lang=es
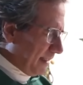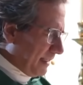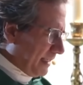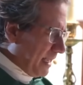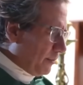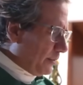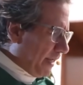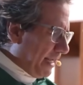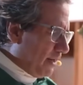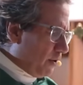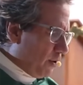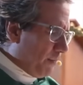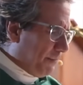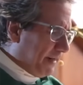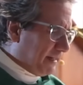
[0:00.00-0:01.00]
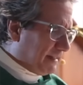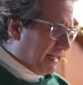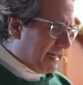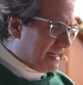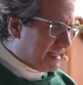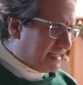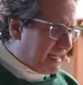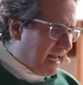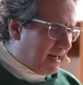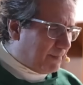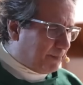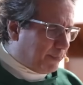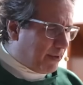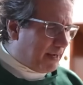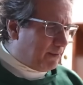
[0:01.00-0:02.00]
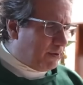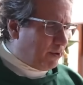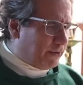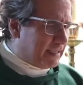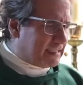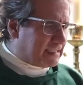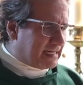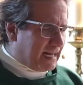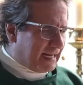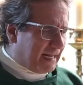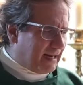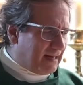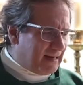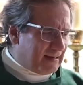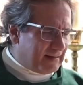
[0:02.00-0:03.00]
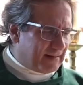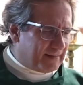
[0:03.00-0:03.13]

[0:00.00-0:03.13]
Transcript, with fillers: que aunque no pertenecía al pueblo de Israel,